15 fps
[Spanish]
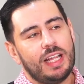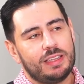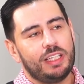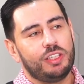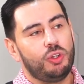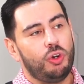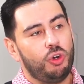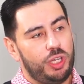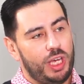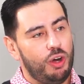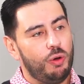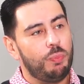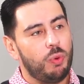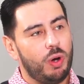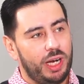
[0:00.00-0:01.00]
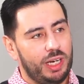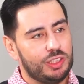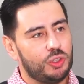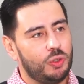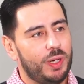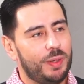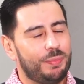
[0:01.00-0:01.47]
tecnología lo pueda
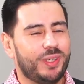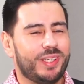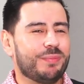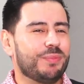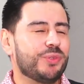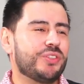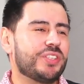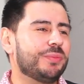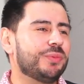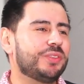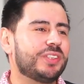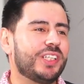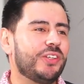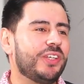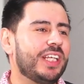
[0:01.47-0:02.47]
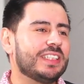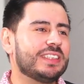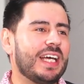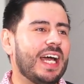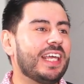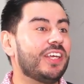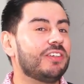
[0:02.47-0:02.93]
resolver, porque muchos hemos tenido ideas
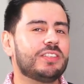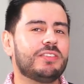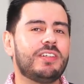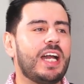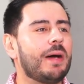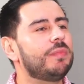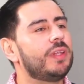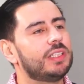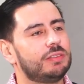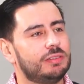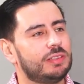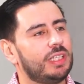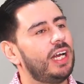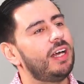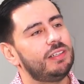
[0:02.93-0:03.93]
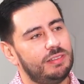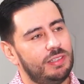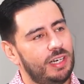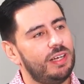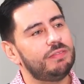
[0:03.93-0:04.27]
de, ah, quiero hacer una app de esto, estará,